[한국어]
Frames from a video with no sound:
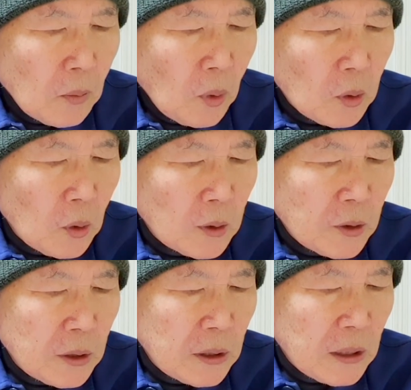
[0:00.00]
호돈
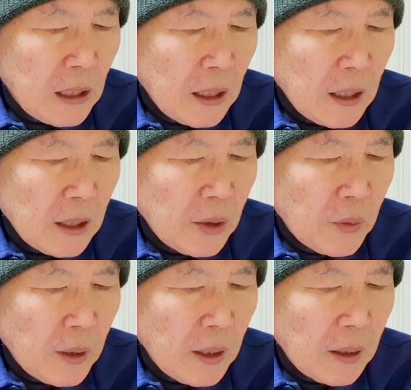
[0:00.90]
지기에게
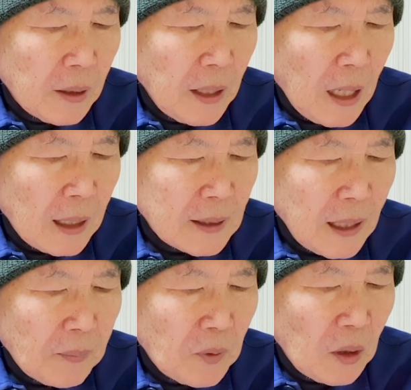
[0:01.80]
이르되 내가
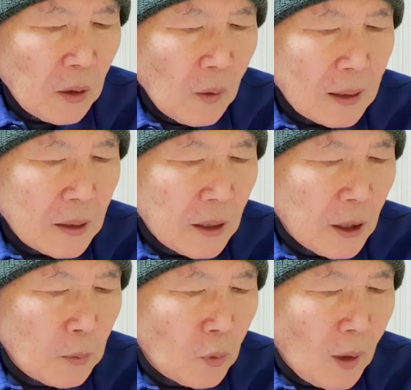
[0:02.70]
3년을 와서
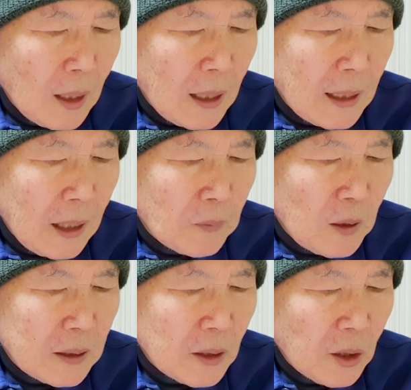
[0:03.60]
이 무화과
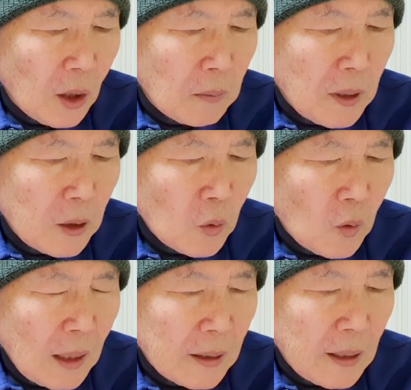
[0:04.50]
나무에서 열매를
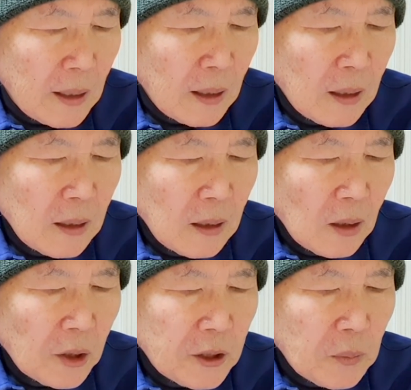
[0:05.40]
구하되
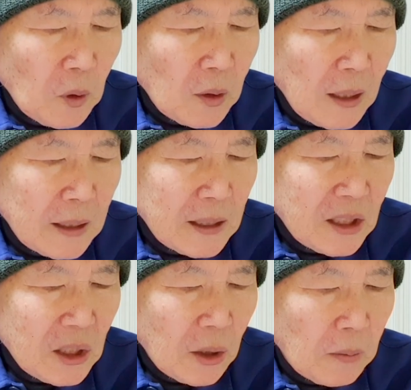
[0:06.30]
어찌 못하니
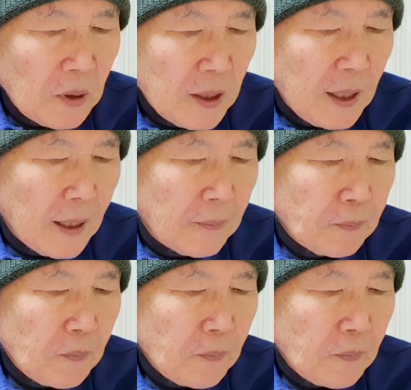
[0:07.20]
찍어버리라.